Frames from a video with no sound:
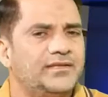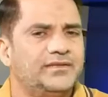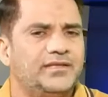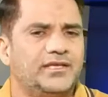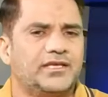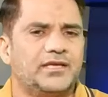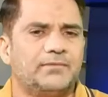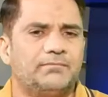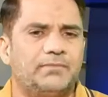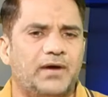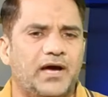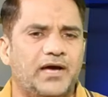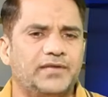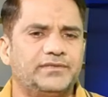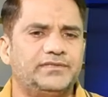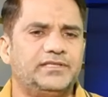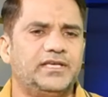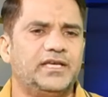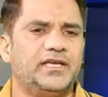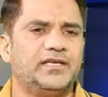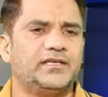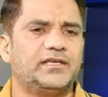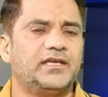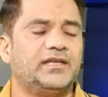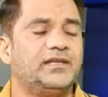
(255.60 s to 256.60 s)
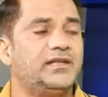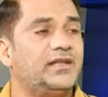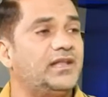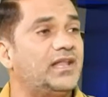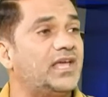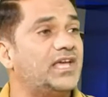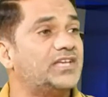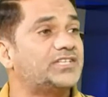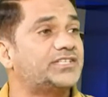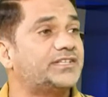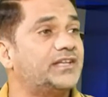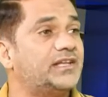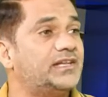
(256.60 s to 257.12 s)
देखिए बात यह है कि
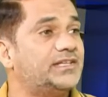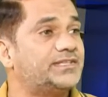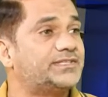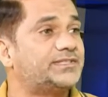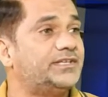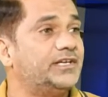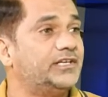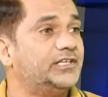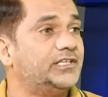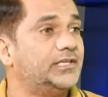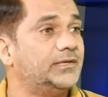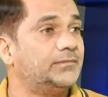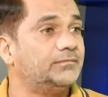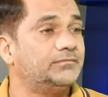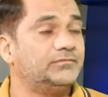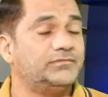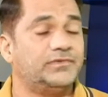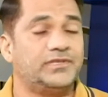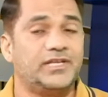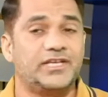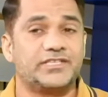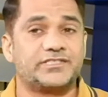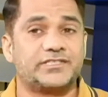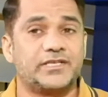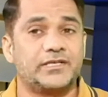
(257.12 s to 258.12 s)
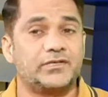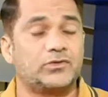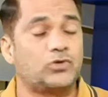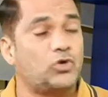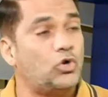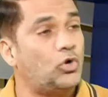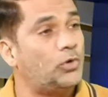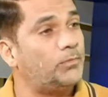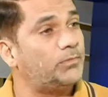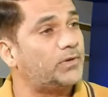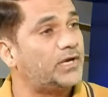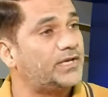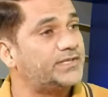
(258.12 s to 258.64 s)
नेशनल स्टेडियम नेशनल
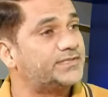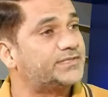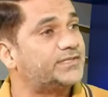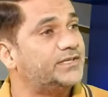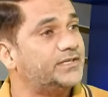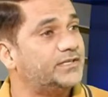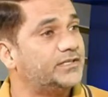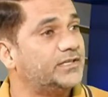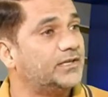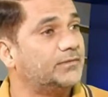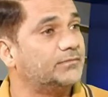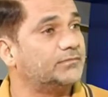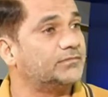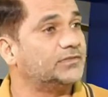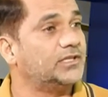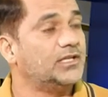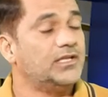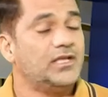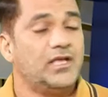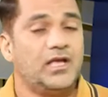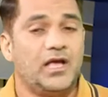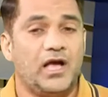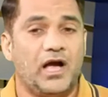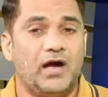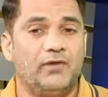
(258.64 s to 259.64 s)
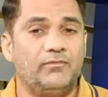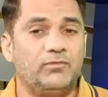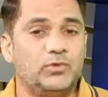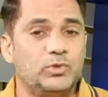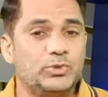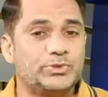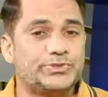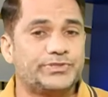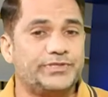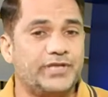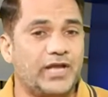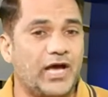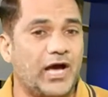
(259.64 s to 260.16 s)
कौम का स्टेडियम अब
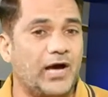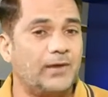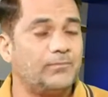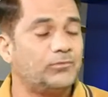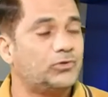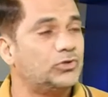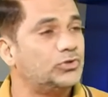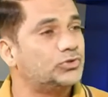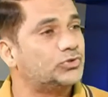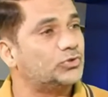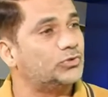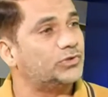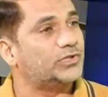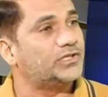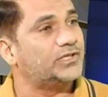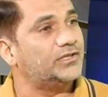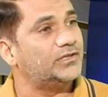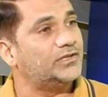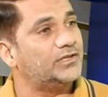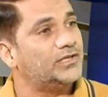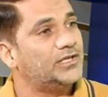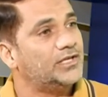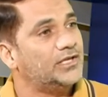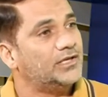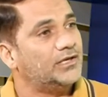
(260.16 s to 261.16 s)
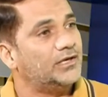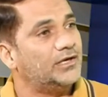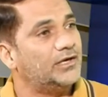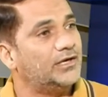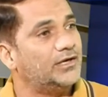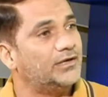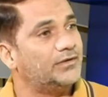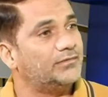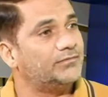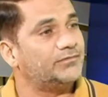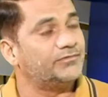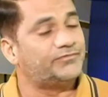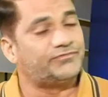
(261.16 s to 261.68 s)
उस नाम को जो कि
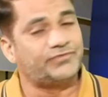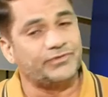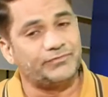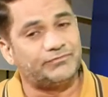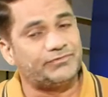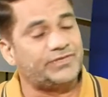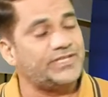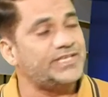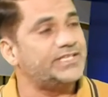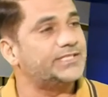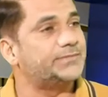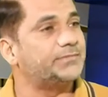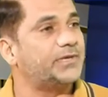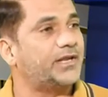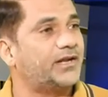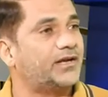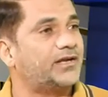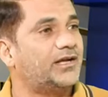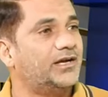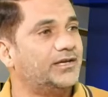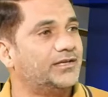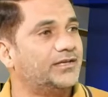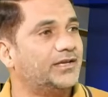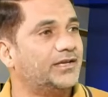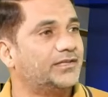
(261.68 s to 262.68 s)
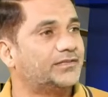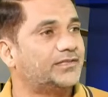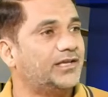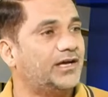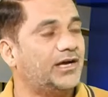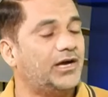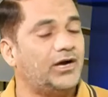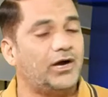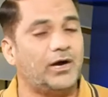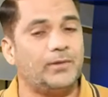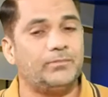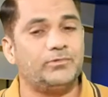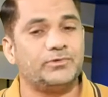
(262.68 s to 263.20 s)
फिफ्टीज़ में रखा गया था
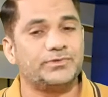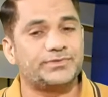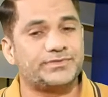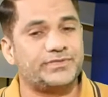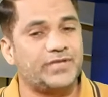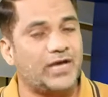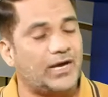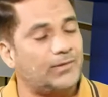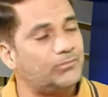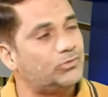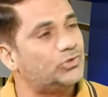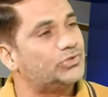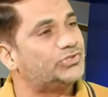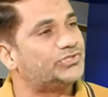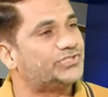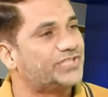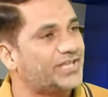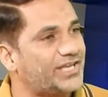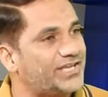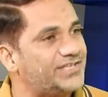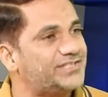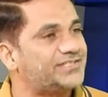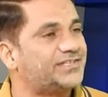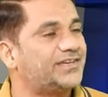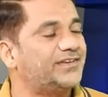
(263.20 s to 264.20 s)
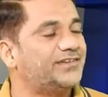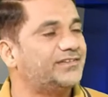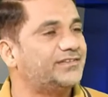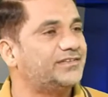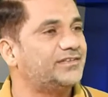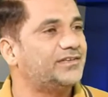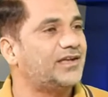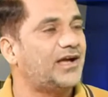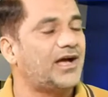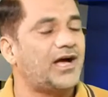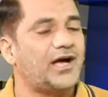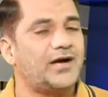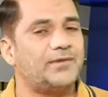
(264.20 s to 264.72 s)
अब उस नाम को चेंज करके
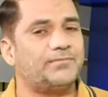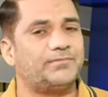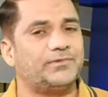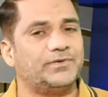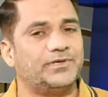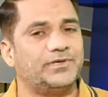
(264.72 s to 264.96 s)
आप